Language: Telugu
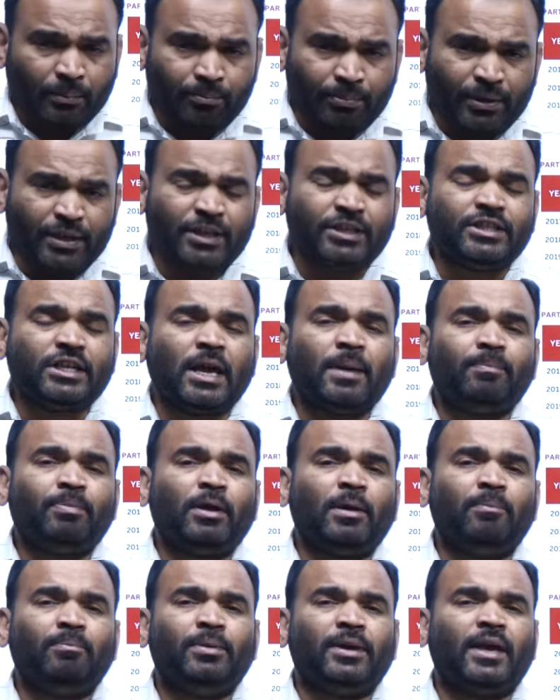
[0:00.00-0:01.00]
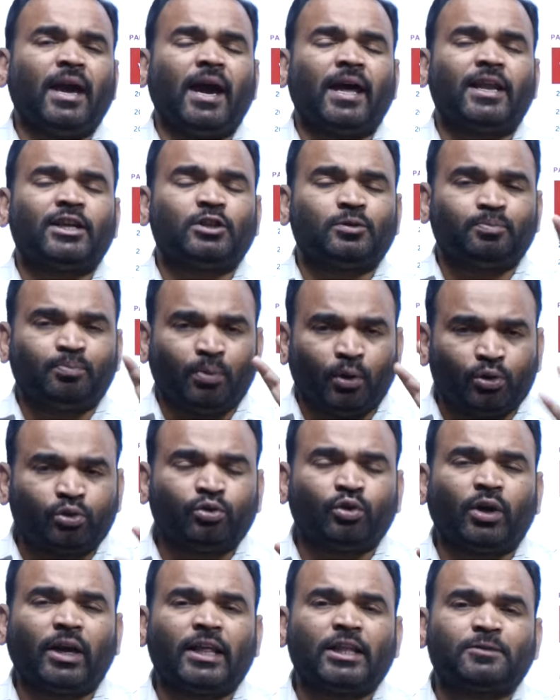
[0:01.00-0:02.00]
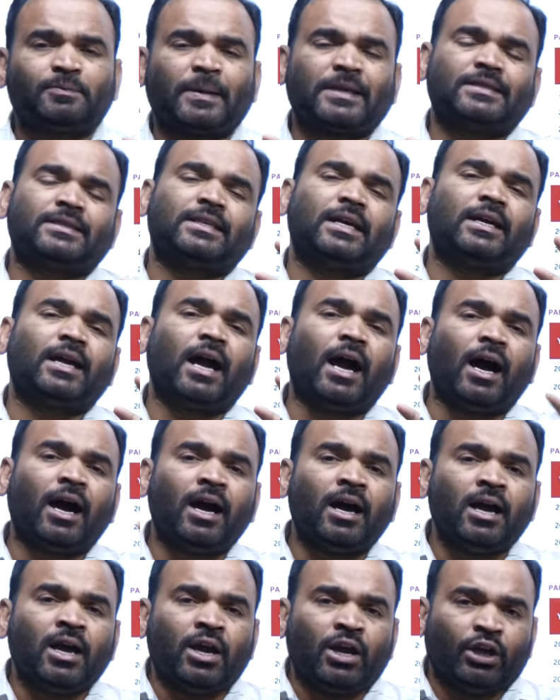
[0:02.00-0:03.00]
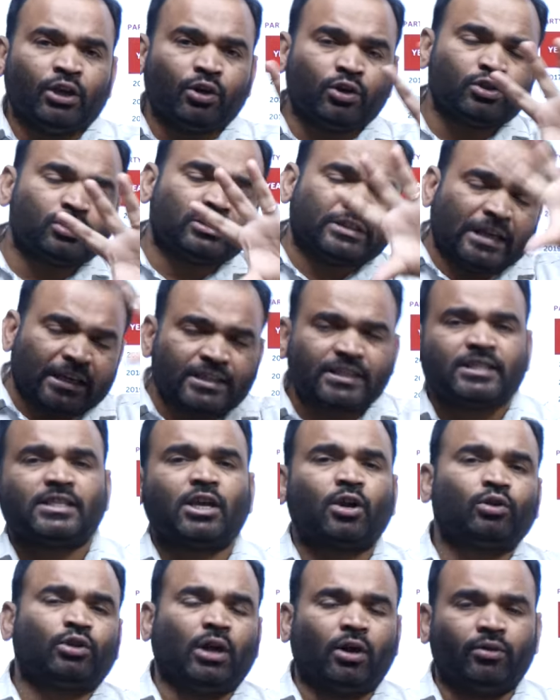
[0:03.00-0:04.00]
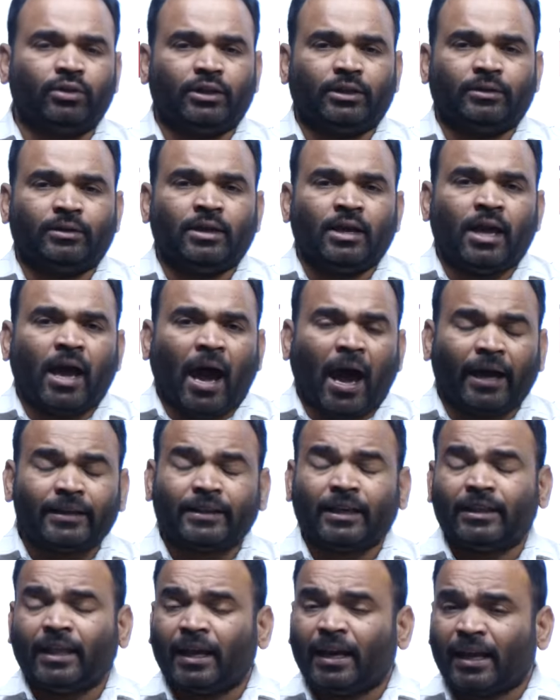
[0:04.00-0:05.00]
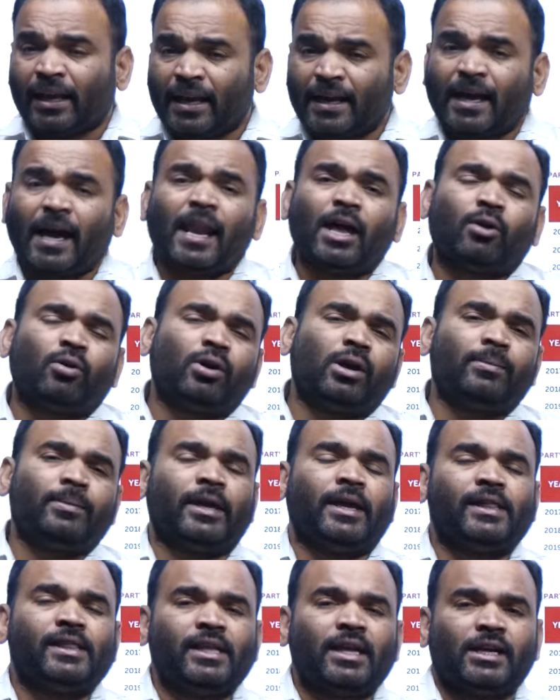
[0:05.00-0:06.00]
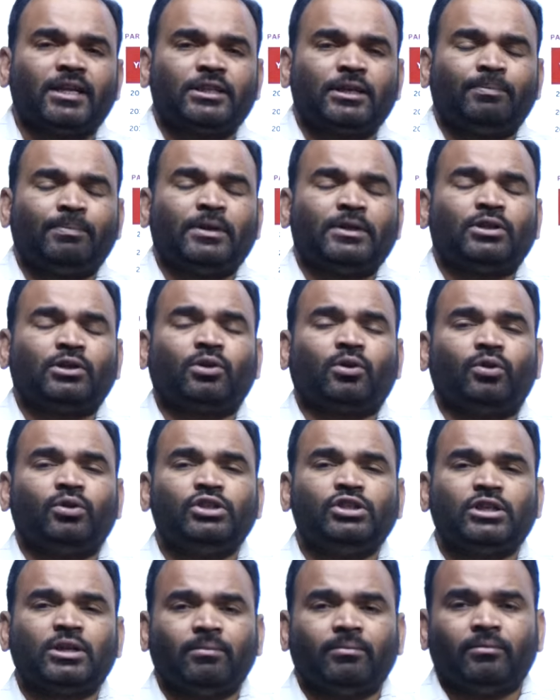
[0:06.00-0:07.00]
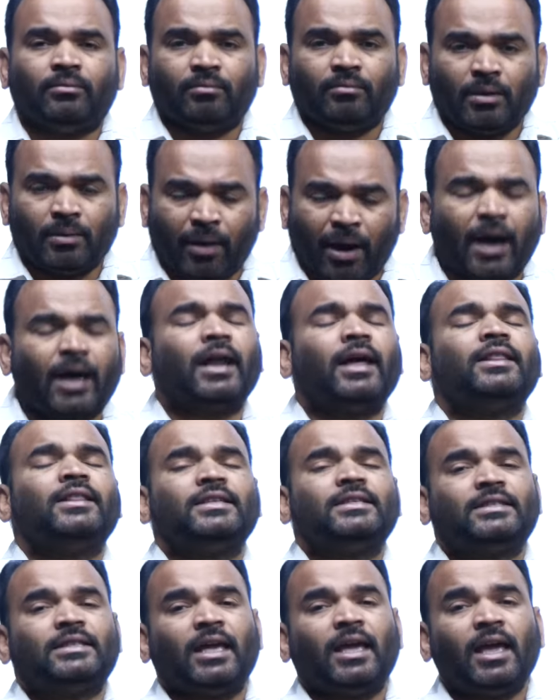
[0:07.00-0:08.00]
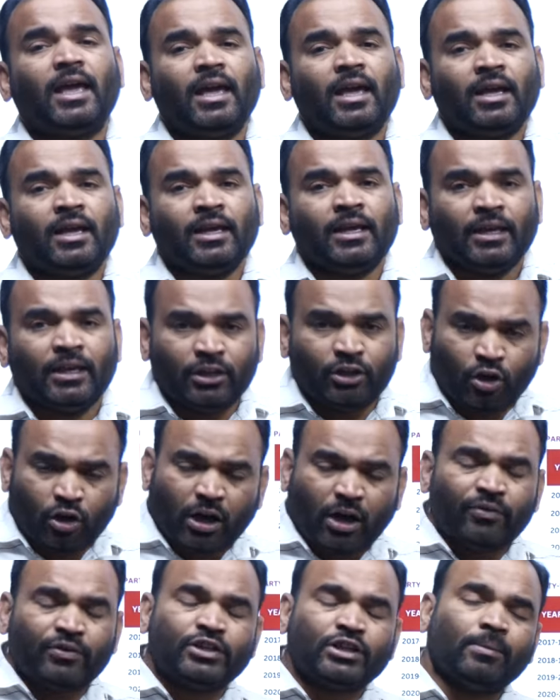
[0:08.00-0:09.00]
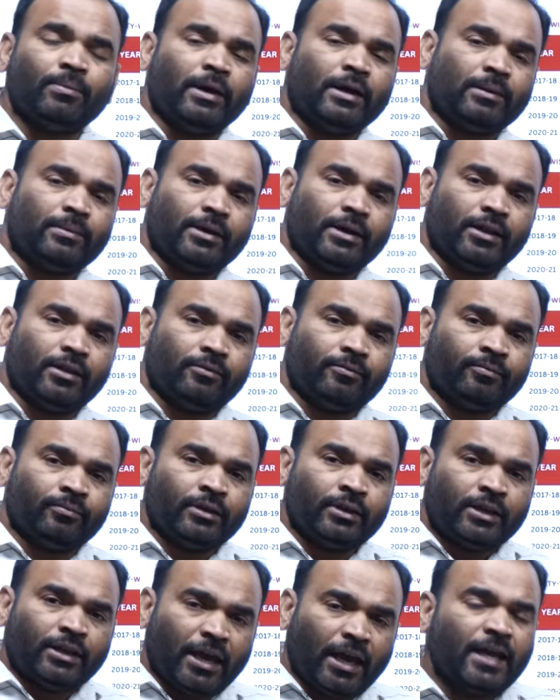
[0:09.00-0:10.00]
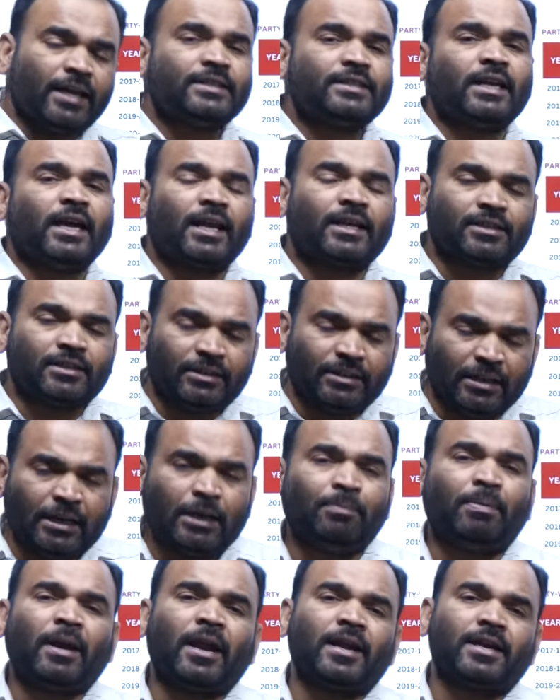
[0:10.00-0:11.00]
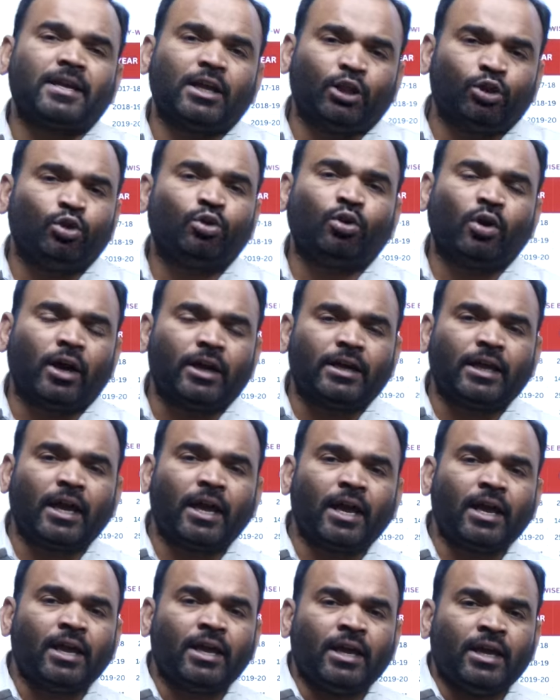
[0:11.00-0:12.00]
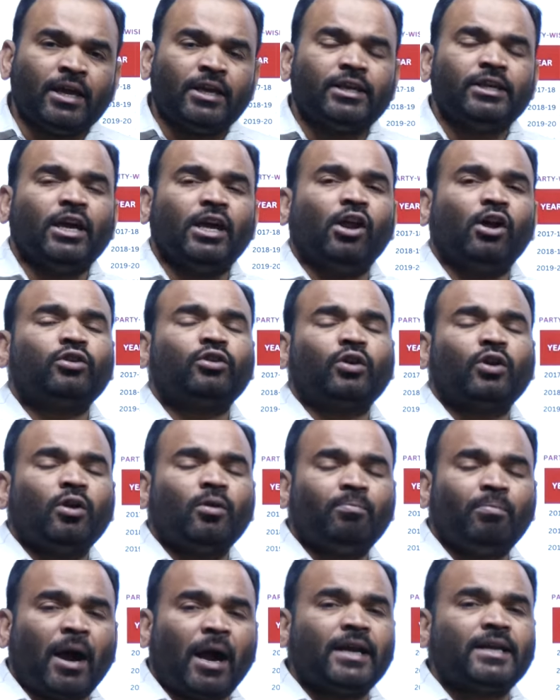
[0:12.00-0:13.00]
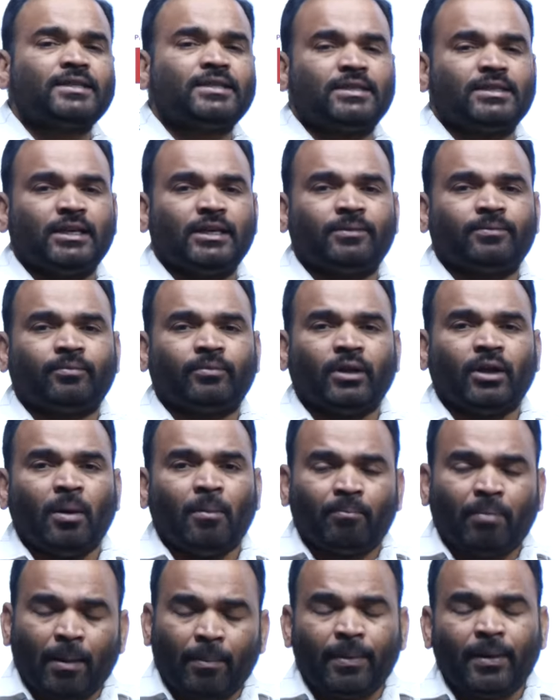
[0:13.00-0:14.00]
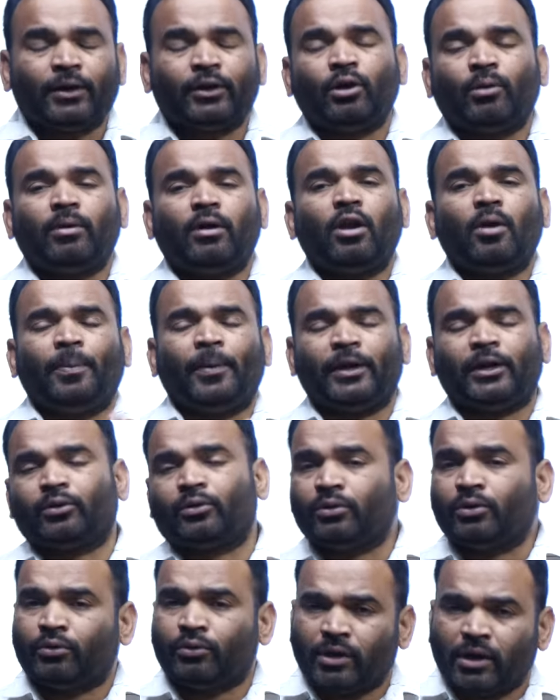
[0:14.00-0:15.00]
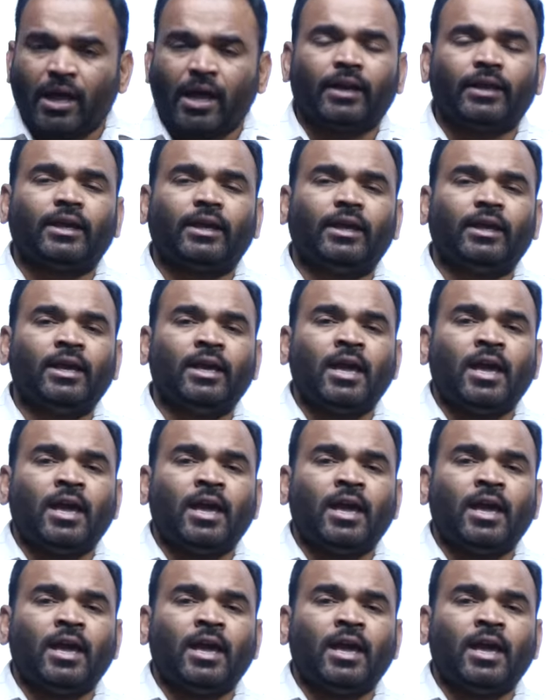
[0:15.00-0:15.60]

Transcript: బీజేపీ బీఆర్ఎస్ పొత్తు అనేది స్పష్టంగా ఈరోజు చర్చ జరుగుతూ ఉంది అయితే దాని వెనకాల కోణం ఏంది అని చెప్పేసి కొంచెం మేము ఆరాధిస్తే ఈ యొక్క విషయం బయటపడ్డది కేసీఆర్ అసలు డెలిపరేట్ని ఎందుకు అంటే ఈ ఎలక్ట్రల్ బాండ్స్ని పబ్లిక్ డొమైన్లో పెట్టకుండా ఉండడానికి